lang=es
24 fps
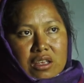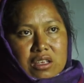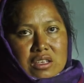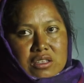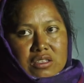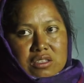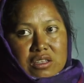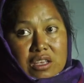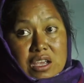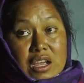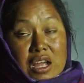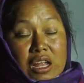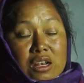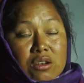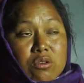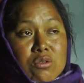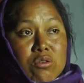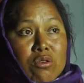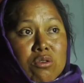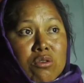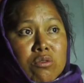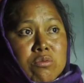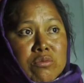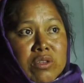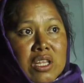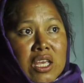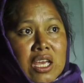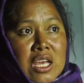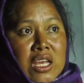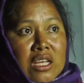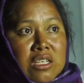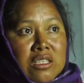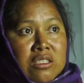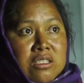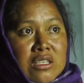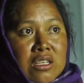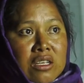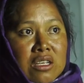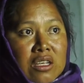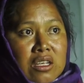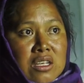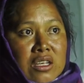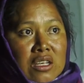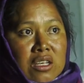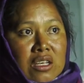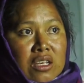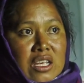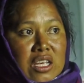este, calumnias,
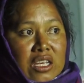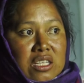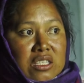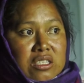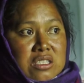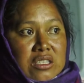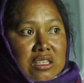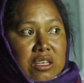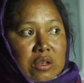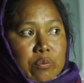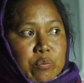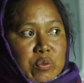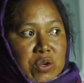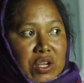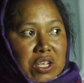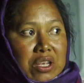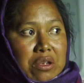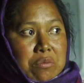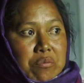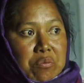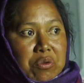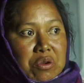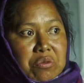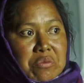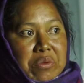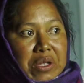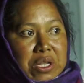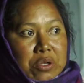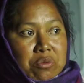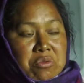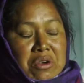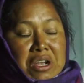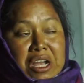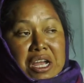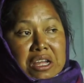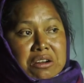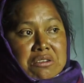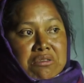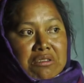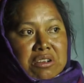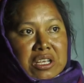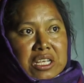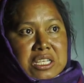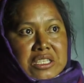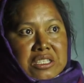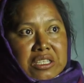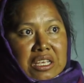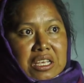este, por ejemplo, ven un carro
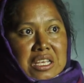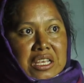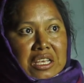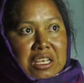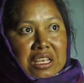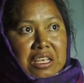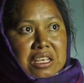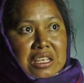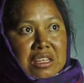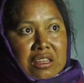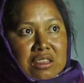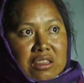que es de,